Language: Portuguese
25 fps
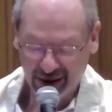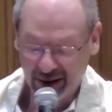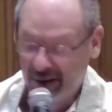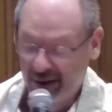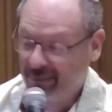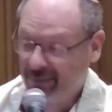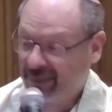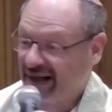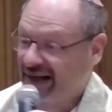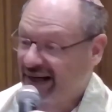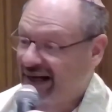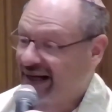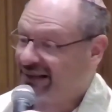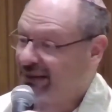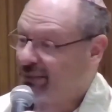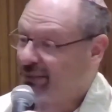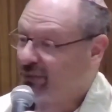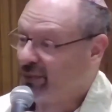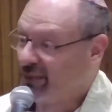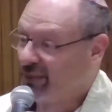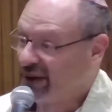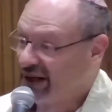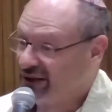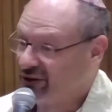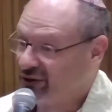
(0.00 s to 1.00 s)
para cada
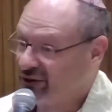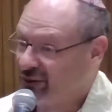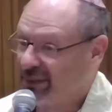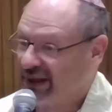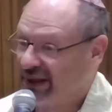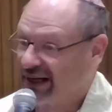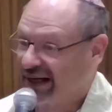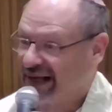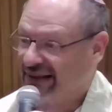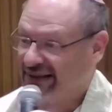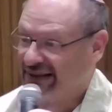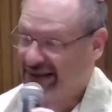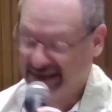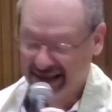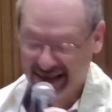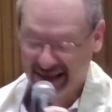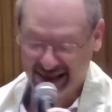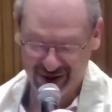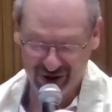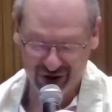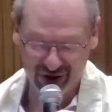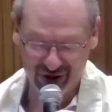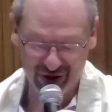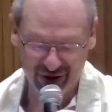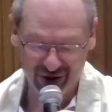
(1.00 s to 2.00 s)
momento, para cada
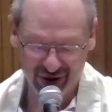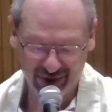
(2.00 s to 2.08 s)
idade.